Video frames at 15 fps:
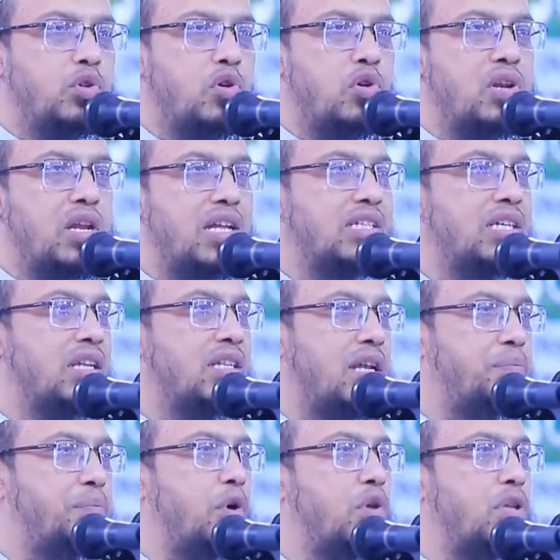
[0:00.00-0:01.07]
তখন
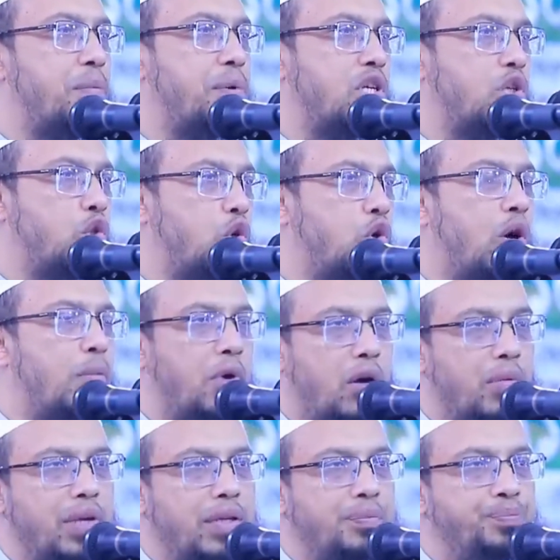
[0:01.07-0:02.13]
নাজাতের পথ আমাদের সুগম
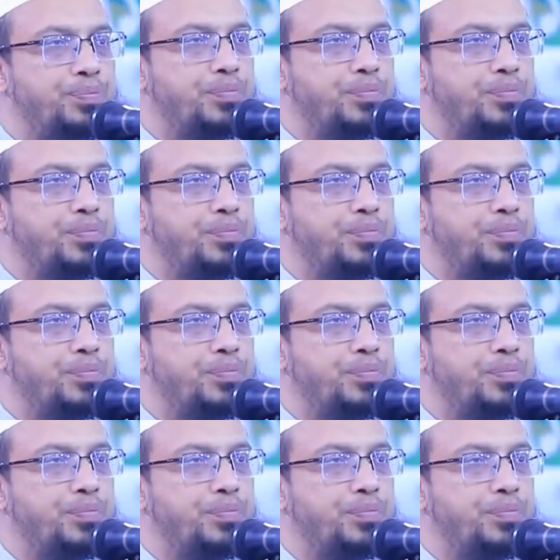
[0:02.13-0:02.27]
হবে